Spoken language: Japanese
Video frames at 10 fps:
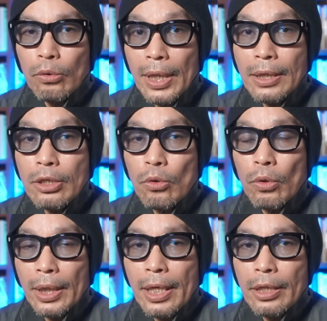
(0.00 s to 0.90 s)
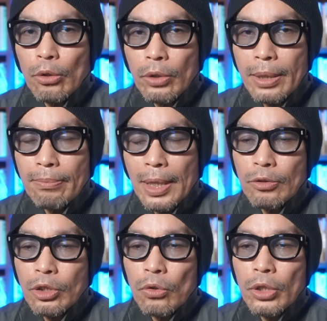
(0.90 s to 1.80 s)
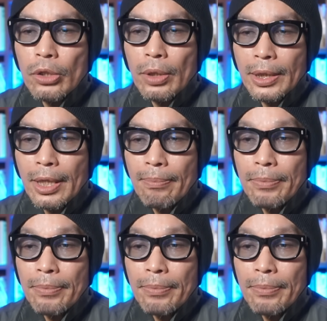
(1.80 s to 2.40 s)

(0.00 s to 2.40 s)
何でしょうかね、より間口を広げて